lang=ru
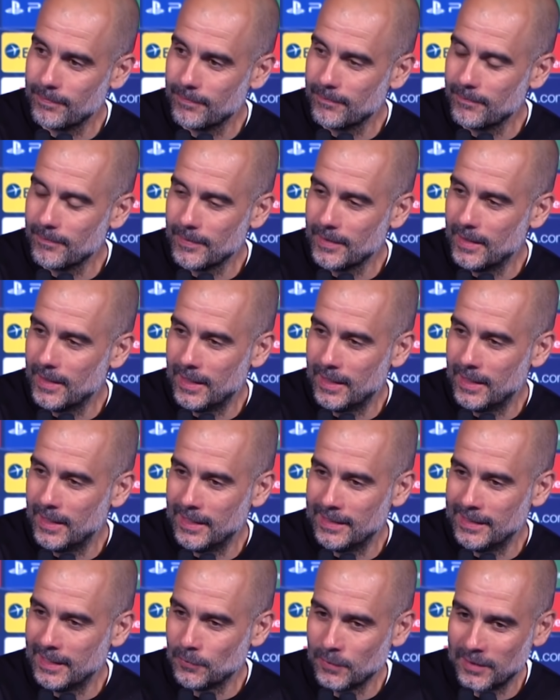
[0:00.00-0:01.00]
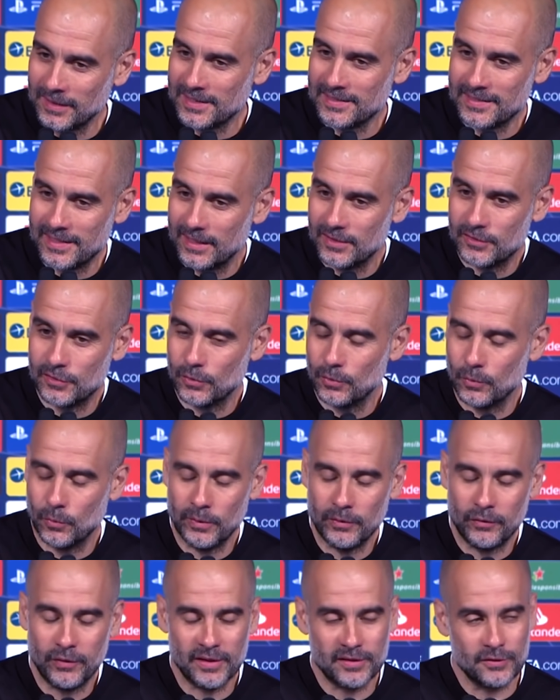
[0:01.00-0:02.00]
Нужно понимать, что мы играем
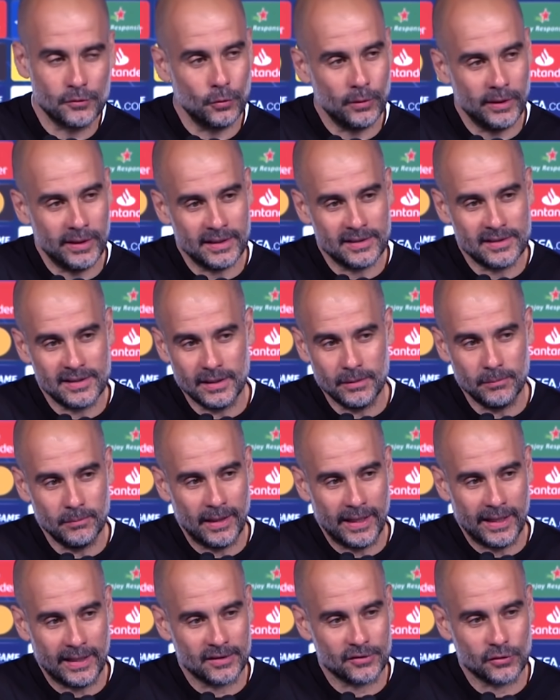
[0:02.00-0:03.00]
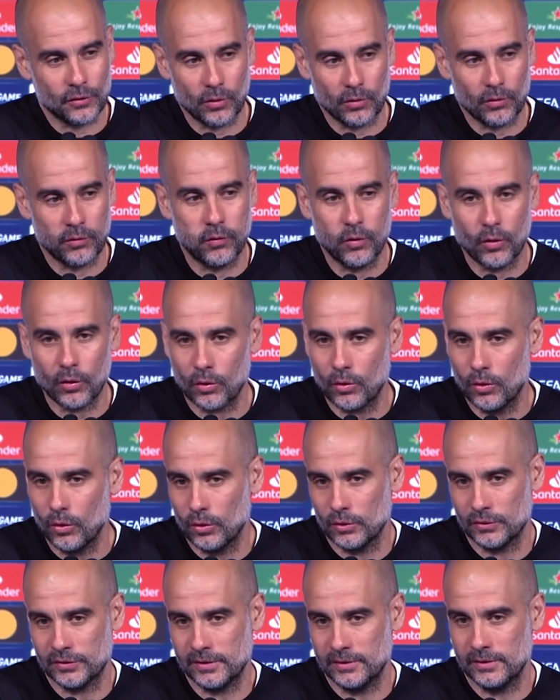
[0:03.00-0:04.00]
против команды, которая забила
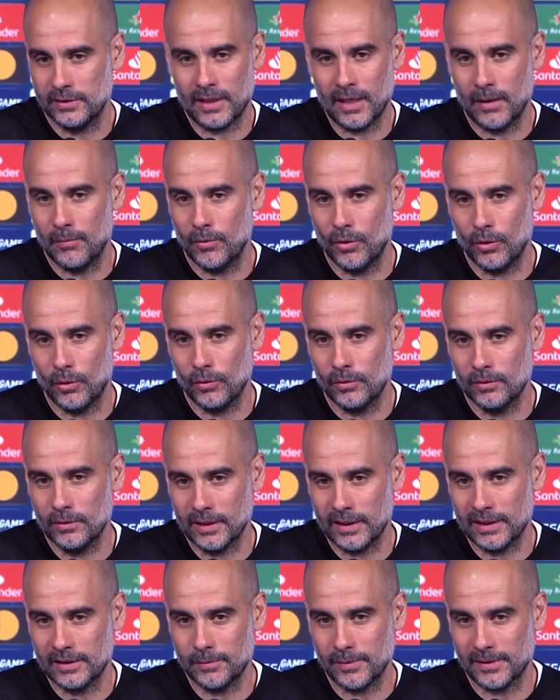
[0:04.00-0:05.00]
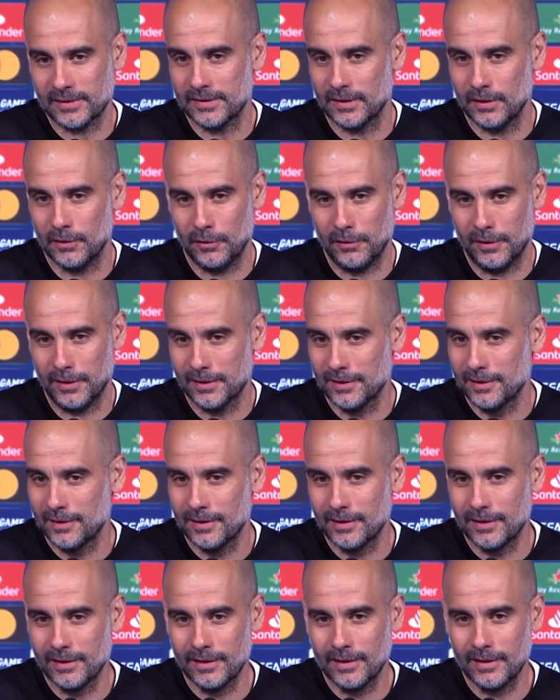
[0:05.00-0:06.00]
4 гола на Камп Ноу. Они
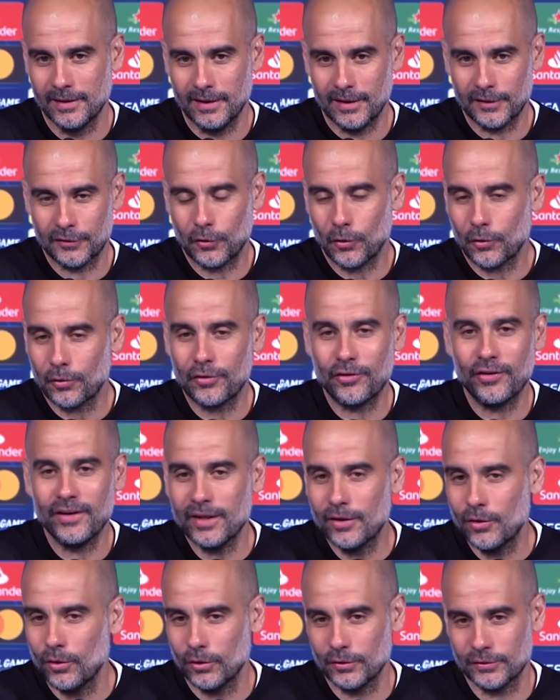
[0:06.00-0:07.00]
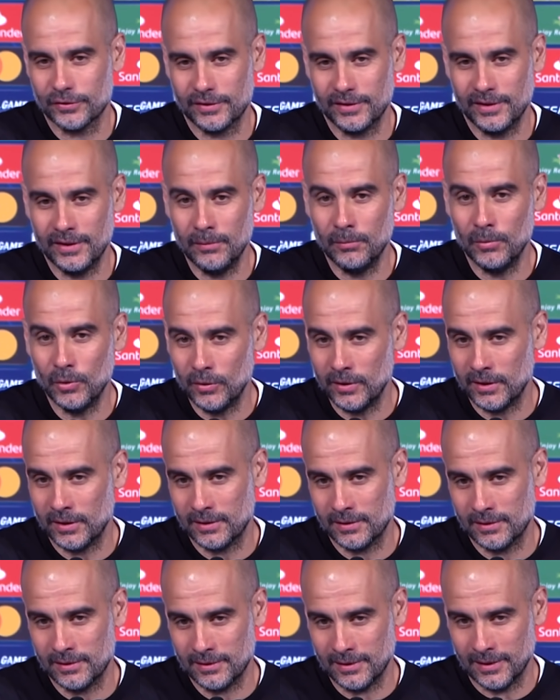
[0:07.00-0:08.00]
забили 3 гола в Мюнхене
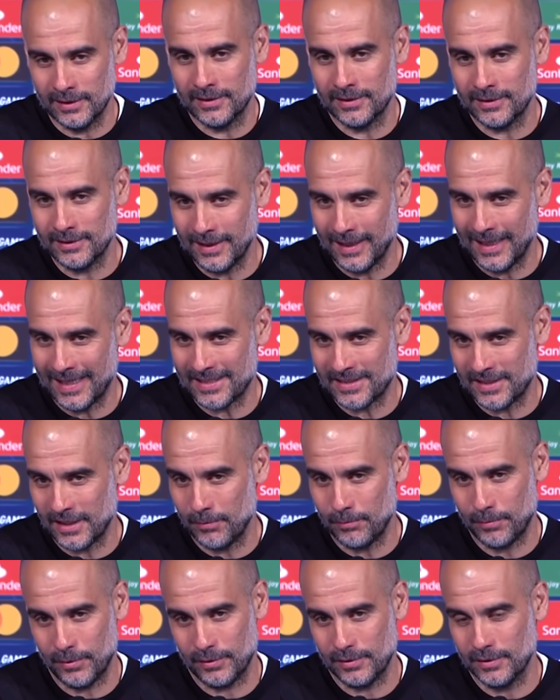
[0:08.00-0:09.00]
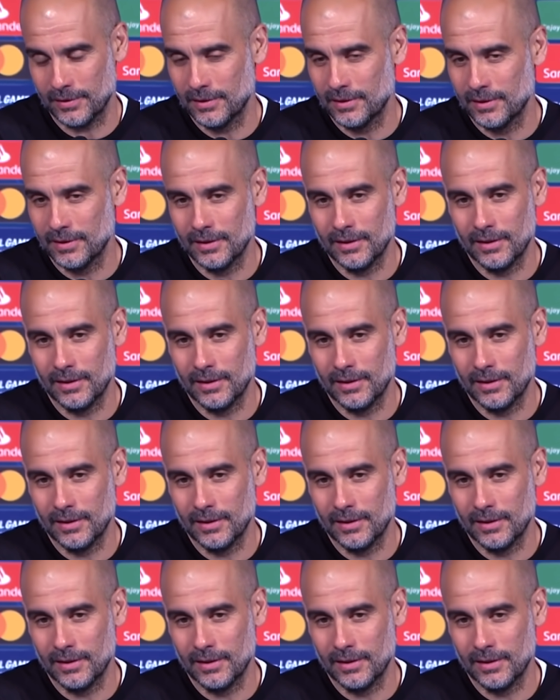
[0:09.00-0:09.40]
против чемпионов прошлого года.